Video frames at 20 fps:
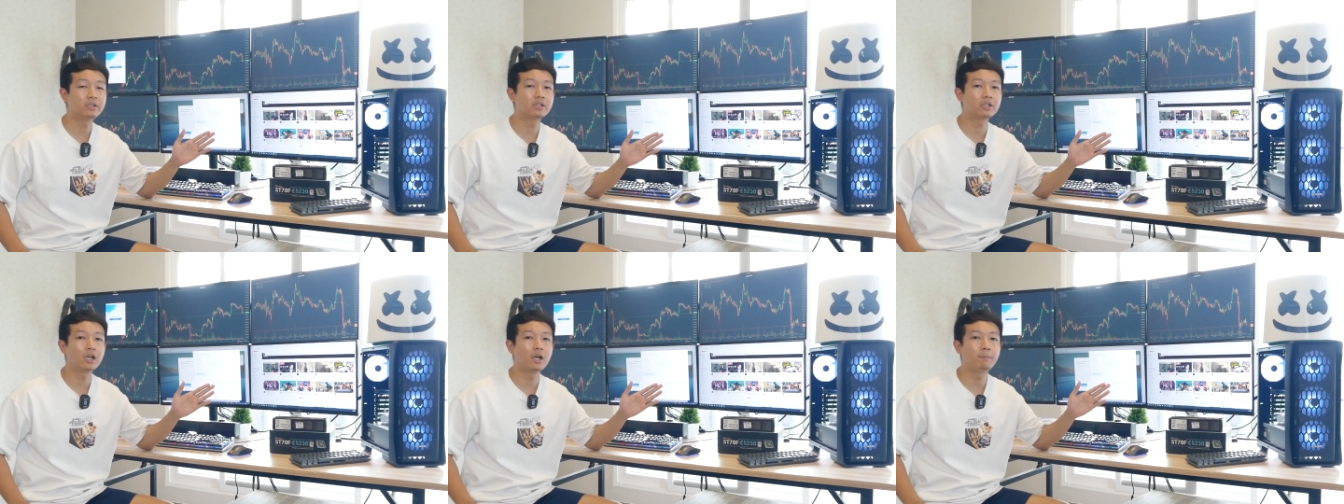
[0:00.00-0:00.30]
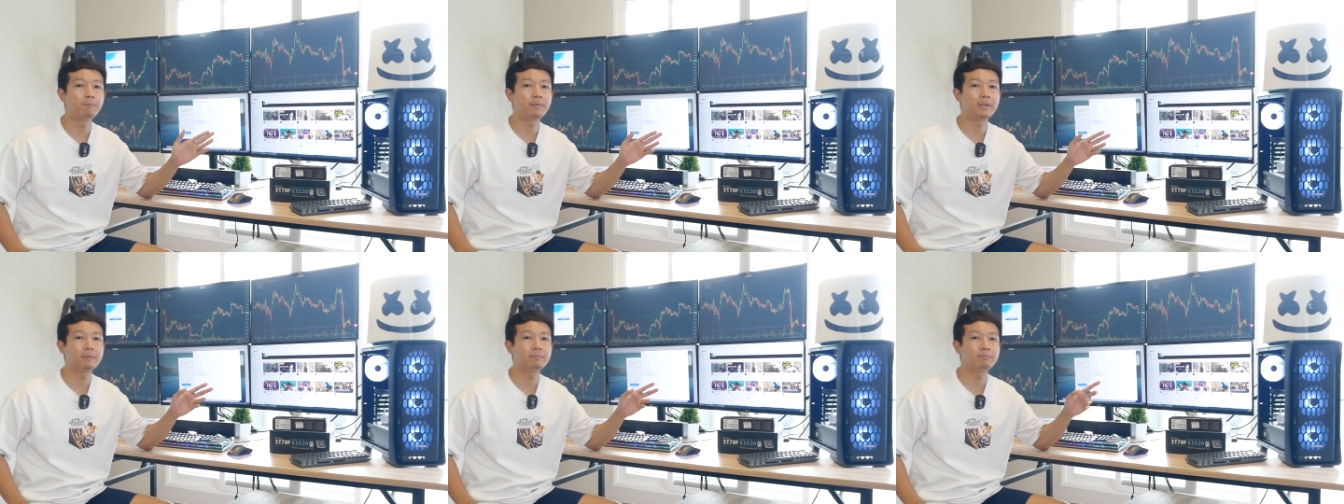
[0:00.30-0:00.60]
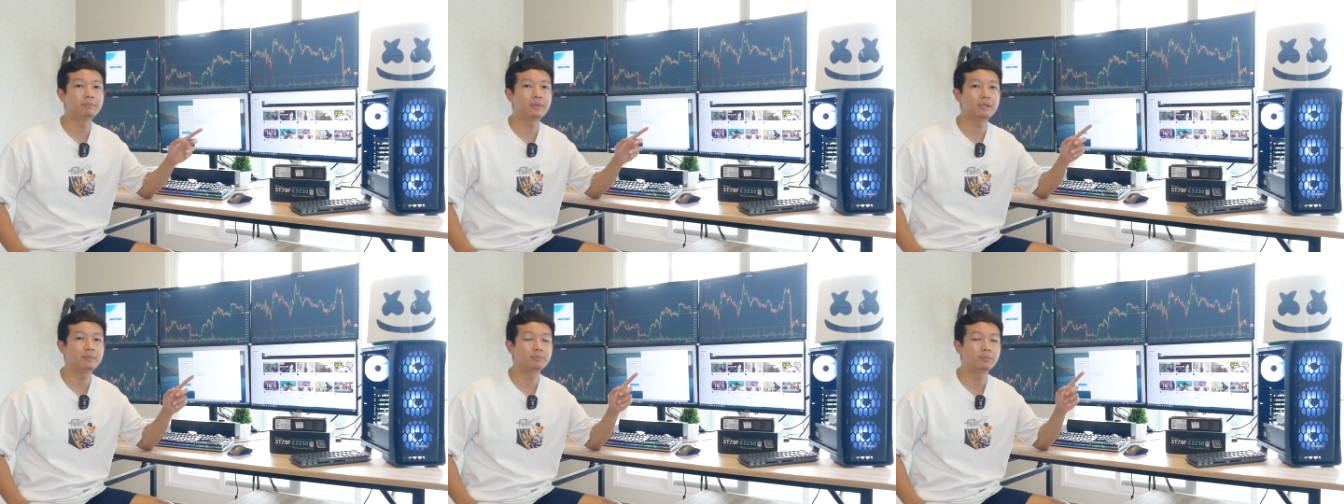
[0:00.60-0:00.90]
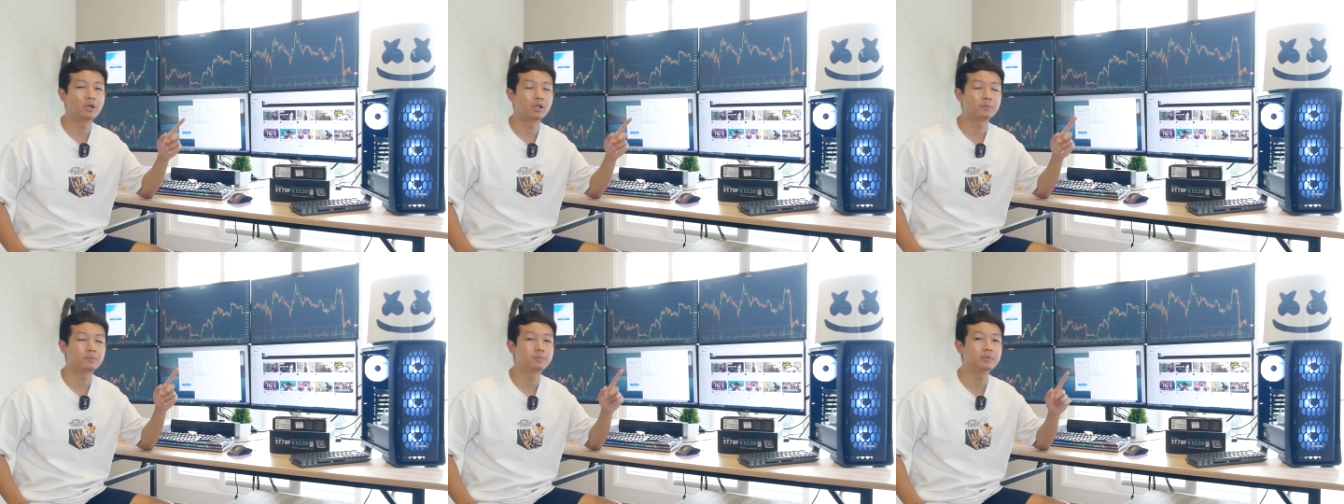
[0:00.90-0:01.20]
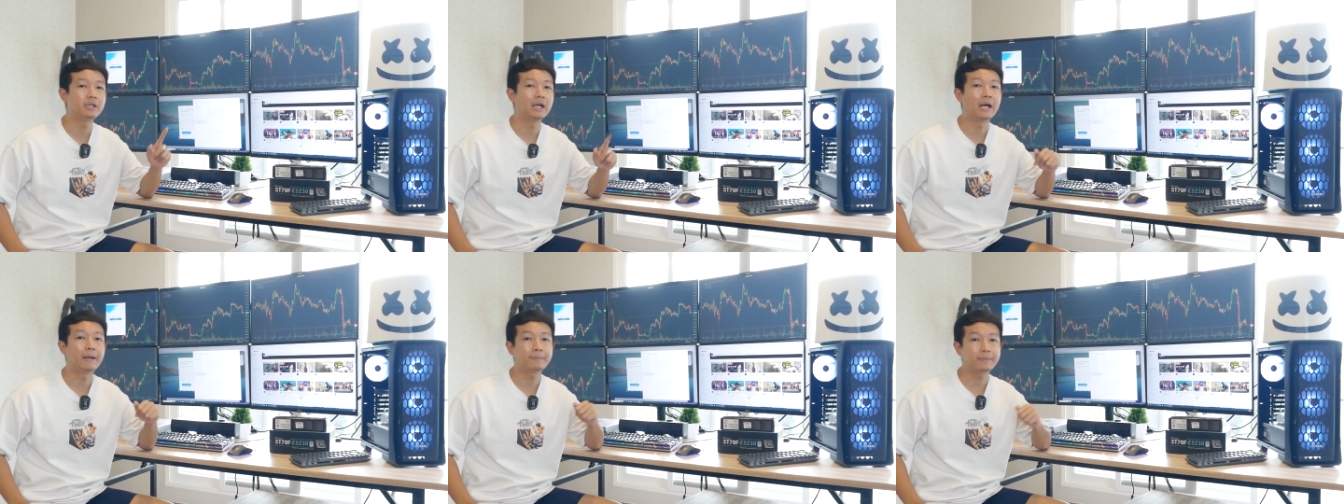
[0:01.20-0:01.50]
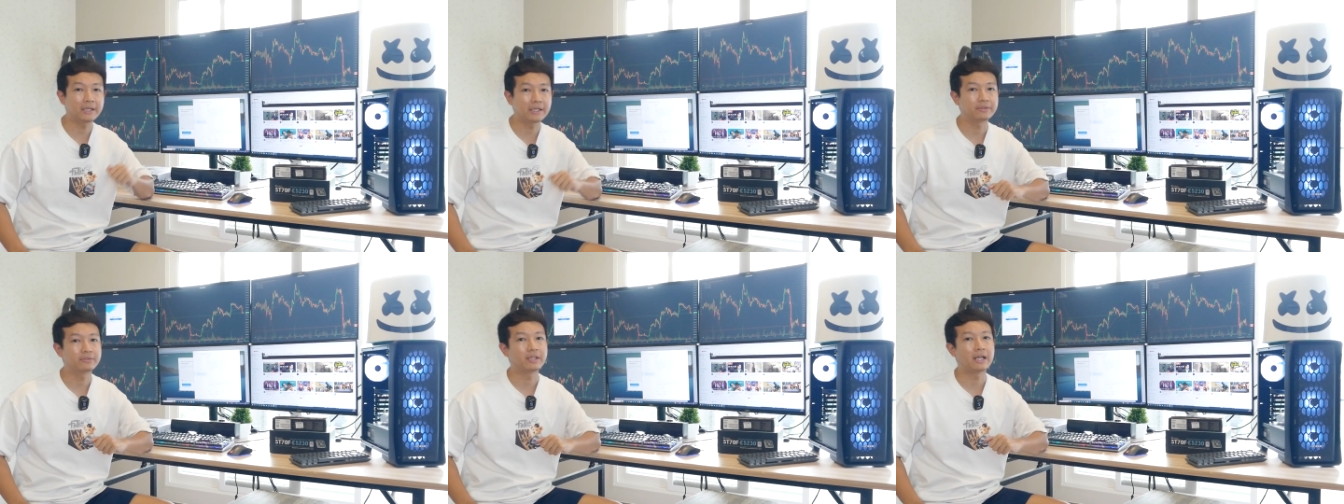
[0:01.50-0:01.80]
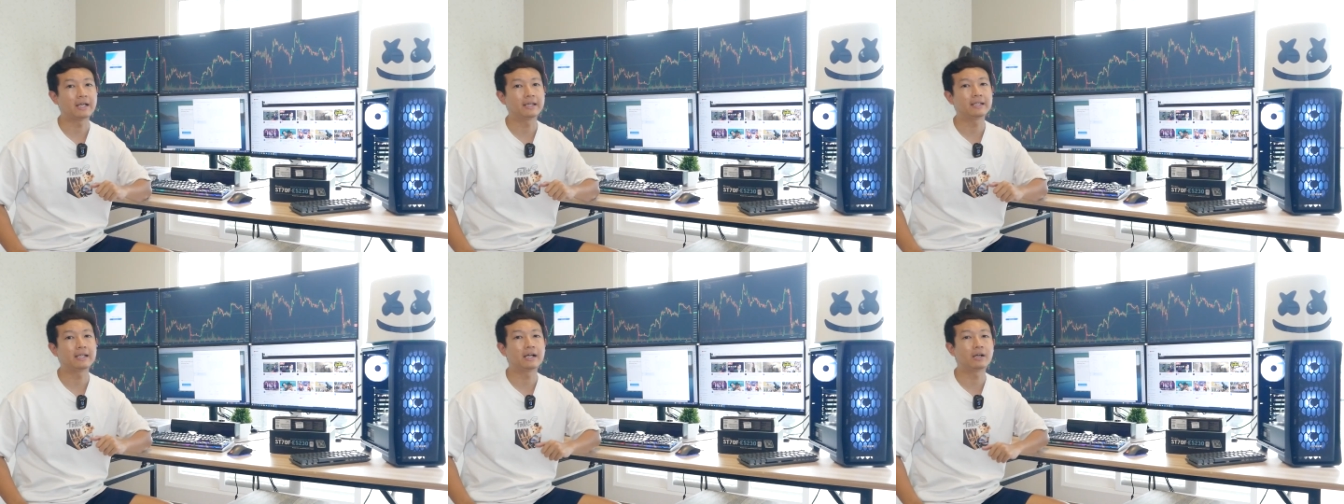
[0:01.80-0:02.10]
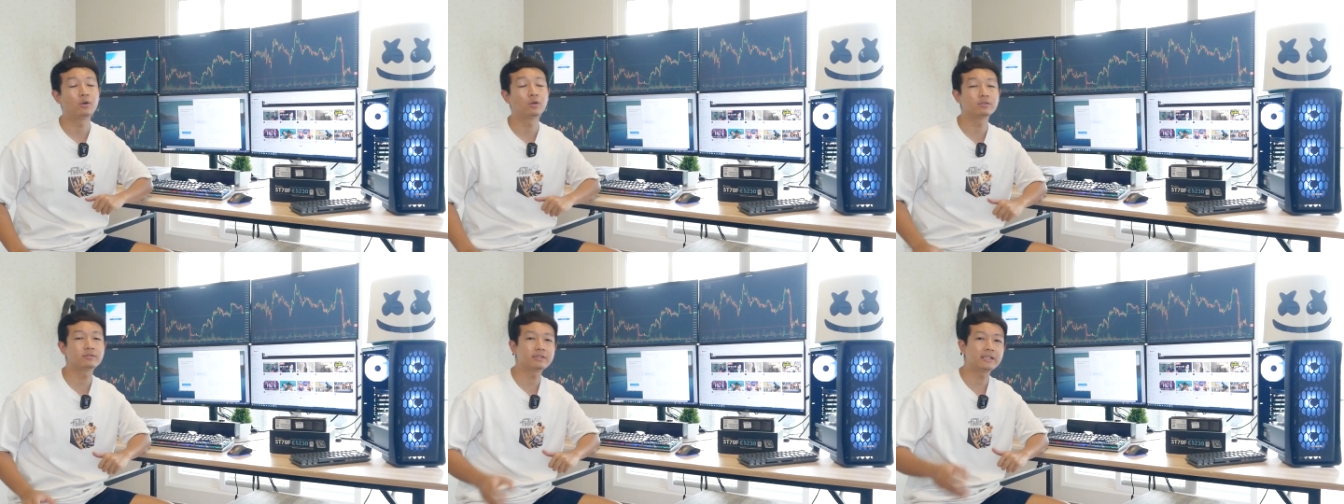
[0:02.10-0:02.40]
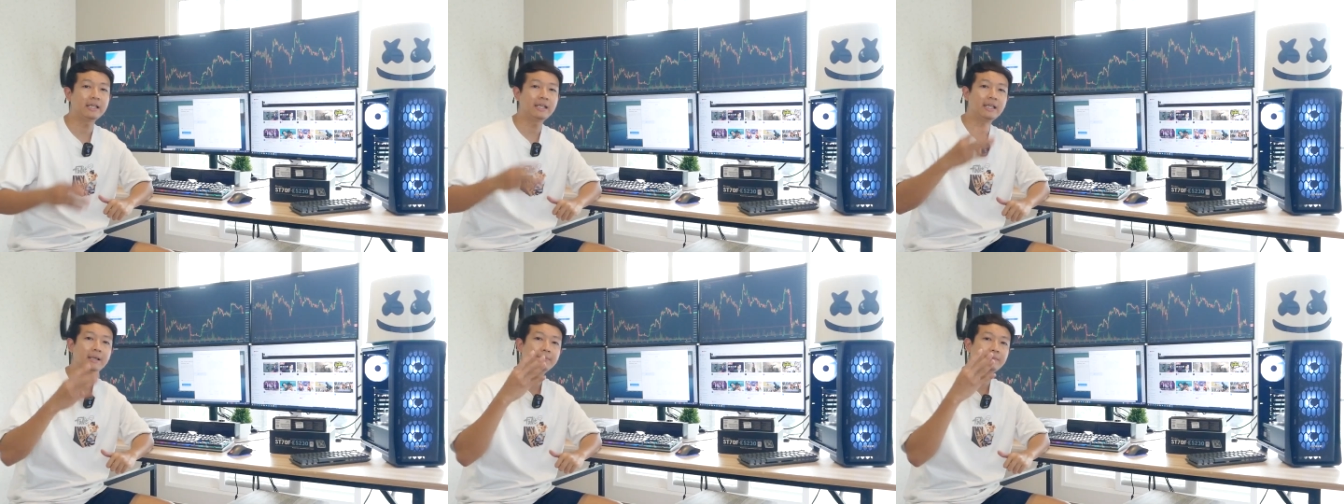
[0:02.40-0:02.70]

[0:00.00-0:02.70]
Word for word: วนี้ก็เป็นเมนบอร์ดเผื่ออัปเกรดในอนาคตใส่แร